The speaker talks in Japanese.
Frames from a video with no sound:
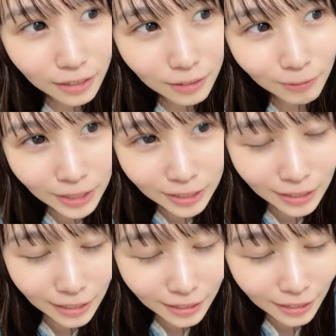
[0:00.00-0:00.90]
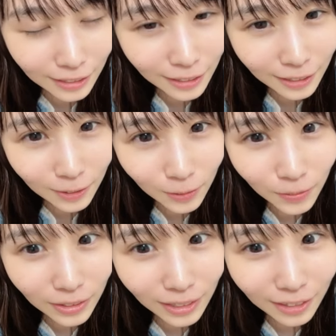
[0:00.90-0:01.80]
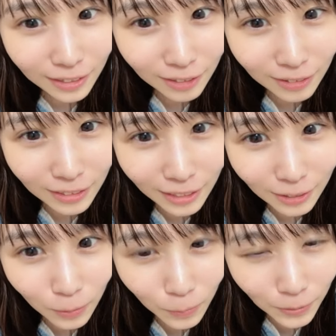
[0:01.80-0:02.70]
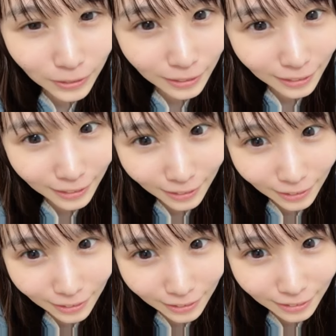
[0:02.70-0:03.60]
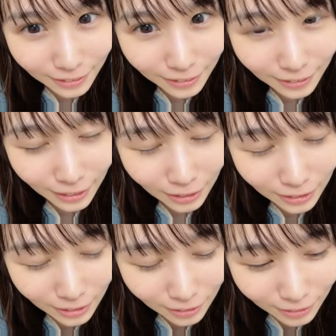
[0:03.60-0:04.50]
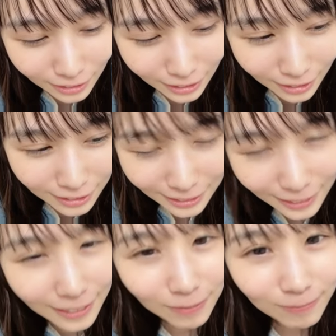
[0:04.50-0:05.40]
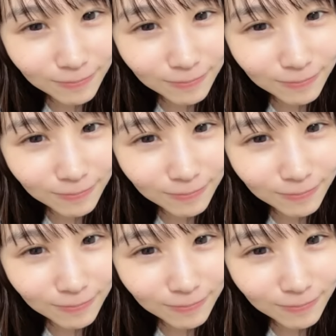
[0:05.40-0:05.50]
私やりたいなと思って合ってるなと思ったから合ってる気がして